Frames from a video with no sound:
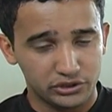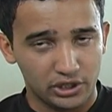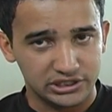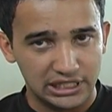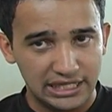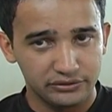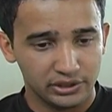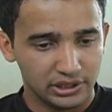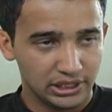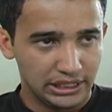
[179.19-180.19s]
entrosado
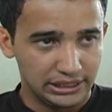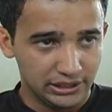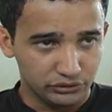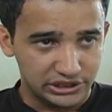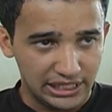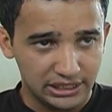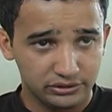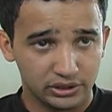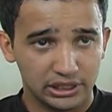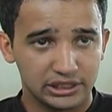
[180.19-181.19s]
e deu
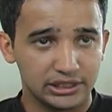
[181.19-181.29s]
certo, que